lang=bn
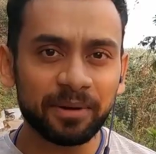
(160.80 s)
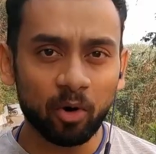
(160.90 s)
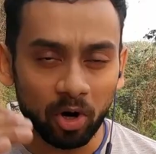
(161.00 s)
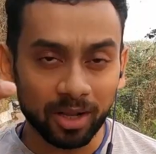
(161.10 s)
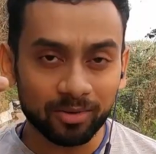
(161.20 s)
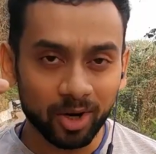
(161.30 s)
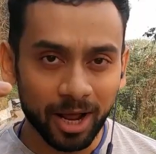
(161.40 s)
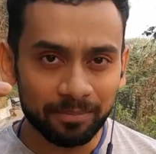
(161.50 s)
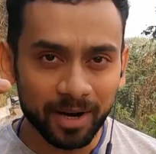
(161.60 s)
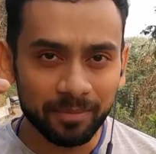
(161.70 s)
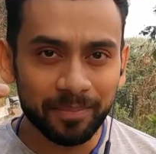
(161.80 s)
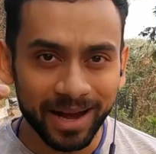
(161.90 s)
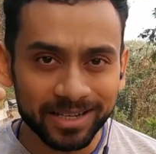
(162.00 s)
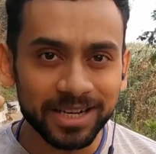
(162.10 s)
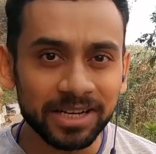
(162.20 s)
দেখবেন হঠাৎ করে আপনার
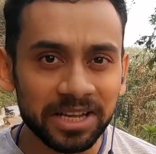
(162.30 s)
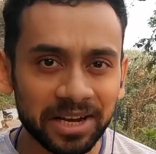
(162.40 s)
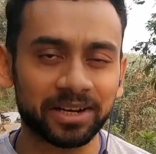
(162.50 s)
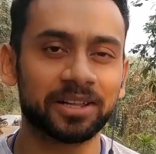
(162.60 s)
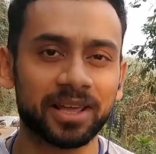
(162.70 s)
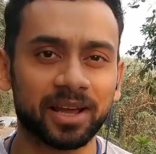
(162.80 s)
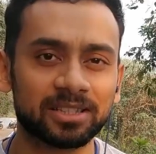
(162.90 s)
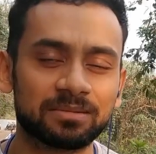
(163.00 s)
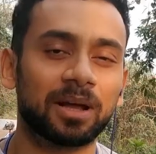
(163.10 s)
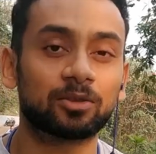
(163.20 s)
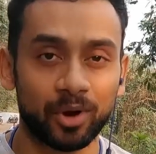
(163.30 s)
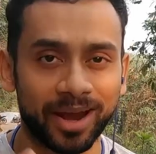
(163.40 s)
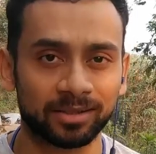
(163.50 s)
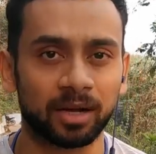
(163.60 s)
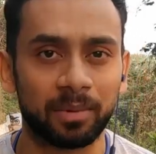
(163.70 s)
ব্যাটারি ইন্ডিকেটারে দেখাচ্ছে মাত্র
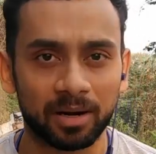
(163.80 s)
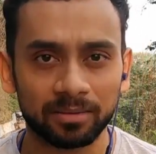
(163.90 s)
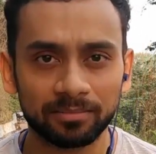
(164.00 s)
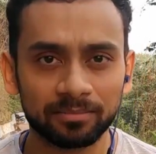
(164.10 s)
একটা বার